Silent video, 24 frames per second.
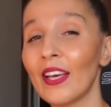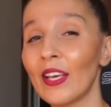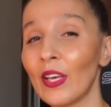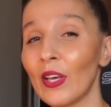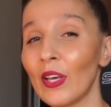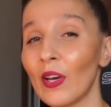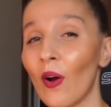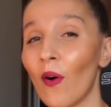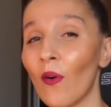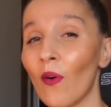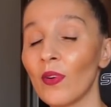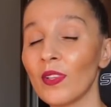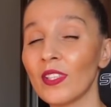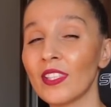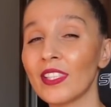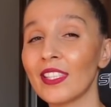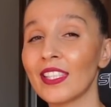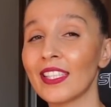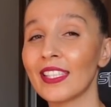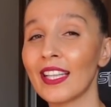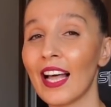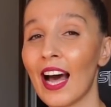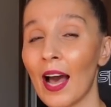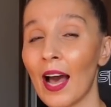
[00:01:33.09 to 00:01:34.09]
и он
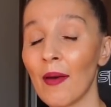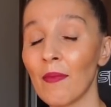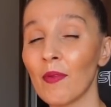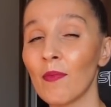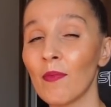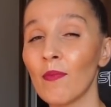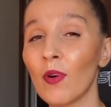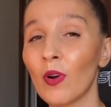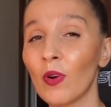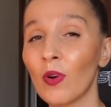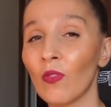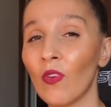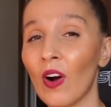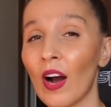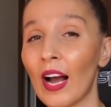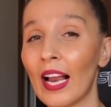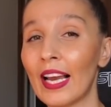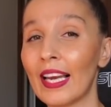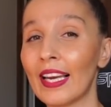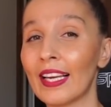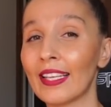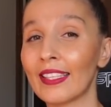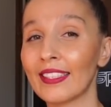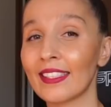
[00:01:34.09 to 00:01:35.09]
с нами
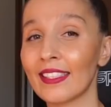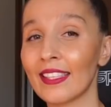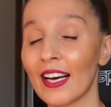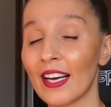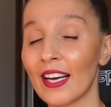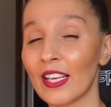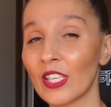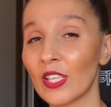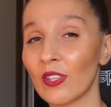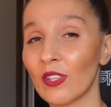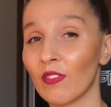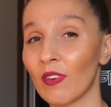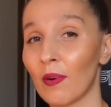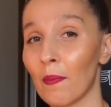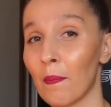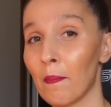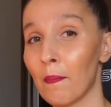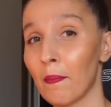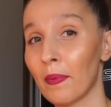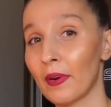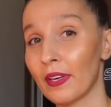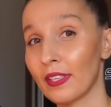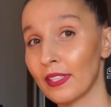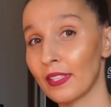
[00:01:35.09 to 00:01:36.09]
буквально с
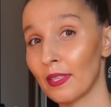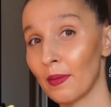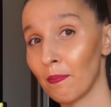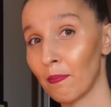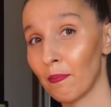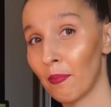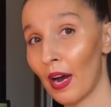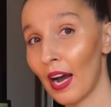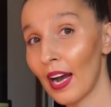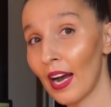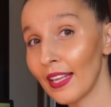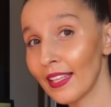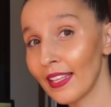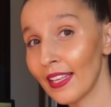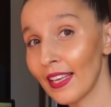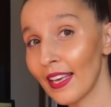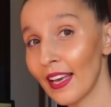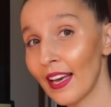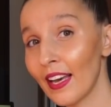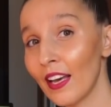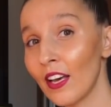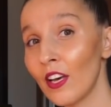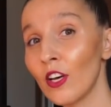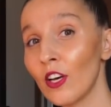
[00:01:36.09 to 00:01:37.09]
нашего
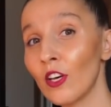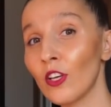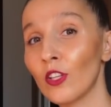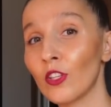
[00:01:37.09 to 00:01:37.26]
просыпания